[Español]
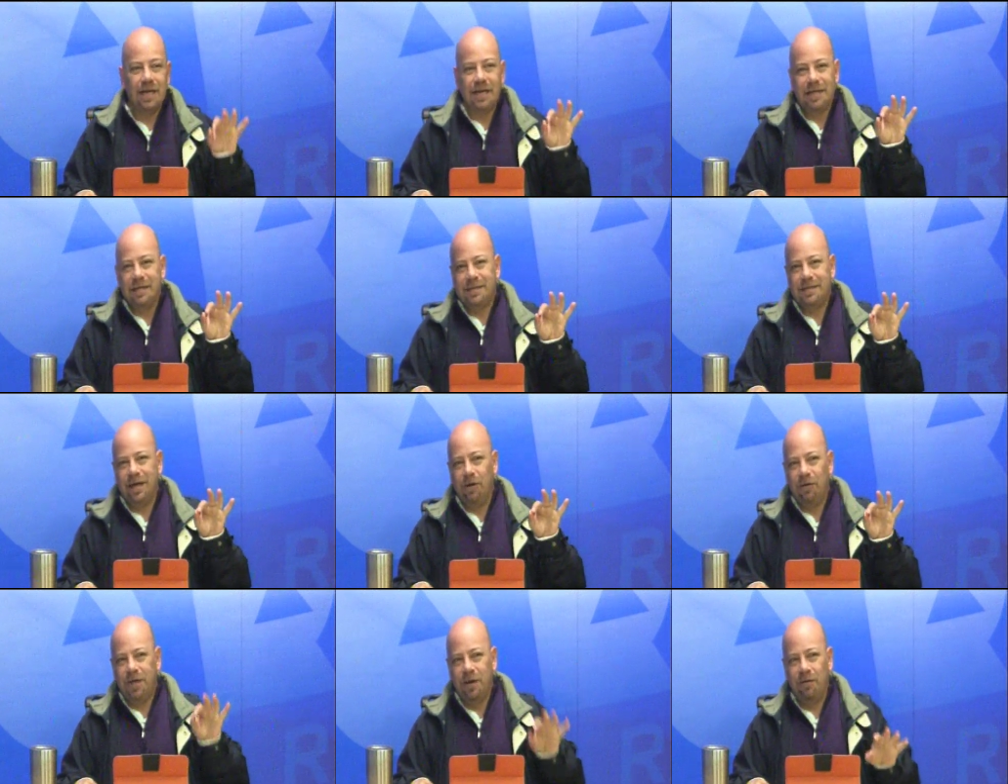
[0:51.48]
Se
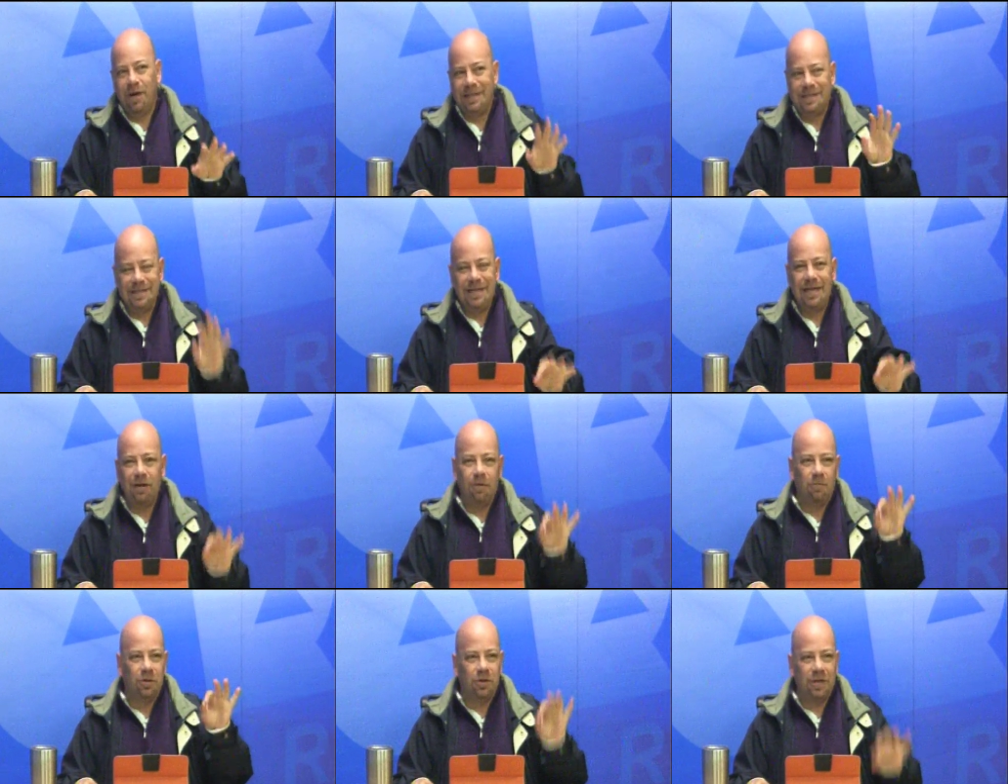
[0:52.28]
lo digo así
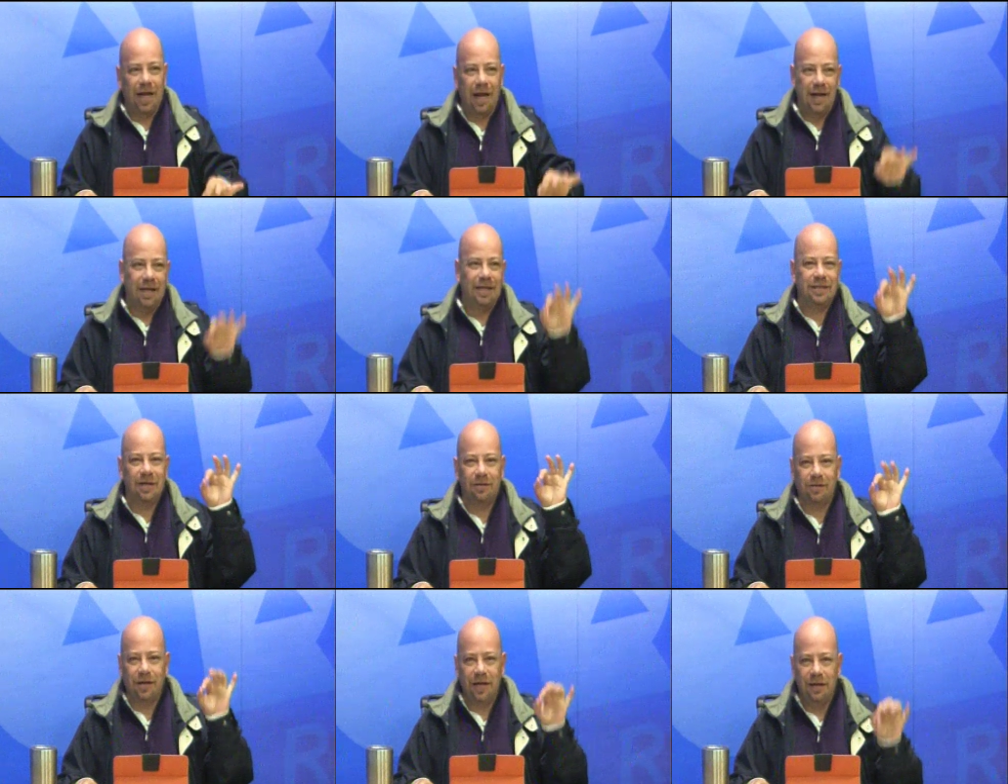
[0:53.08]
como tal y se
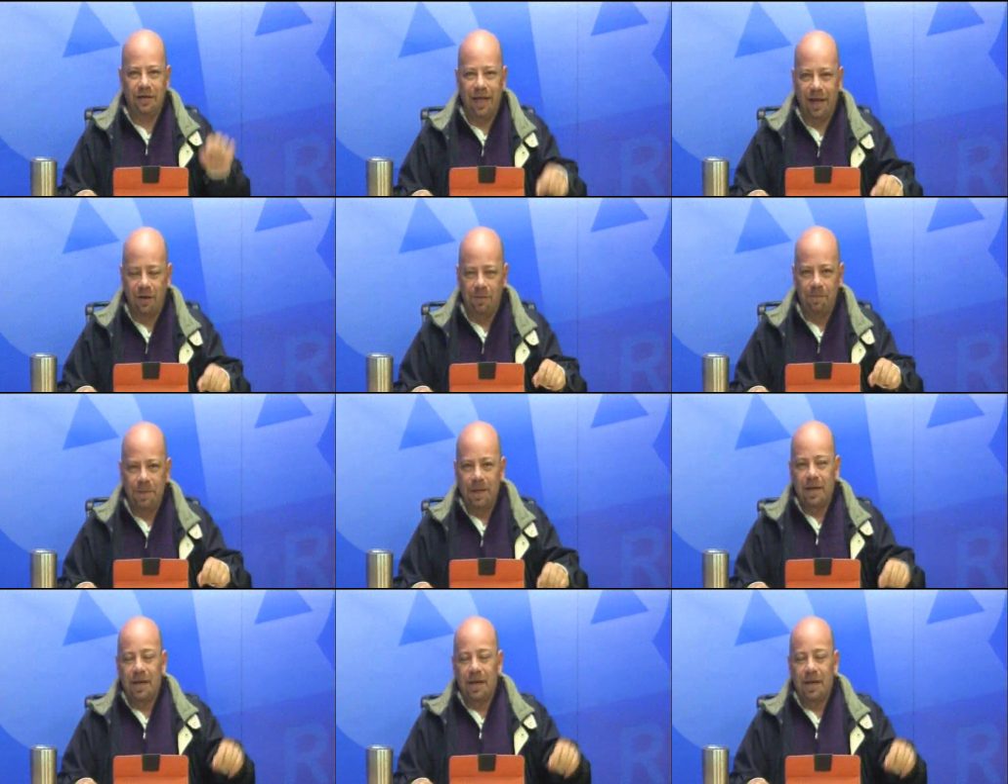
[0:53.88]
lo reitero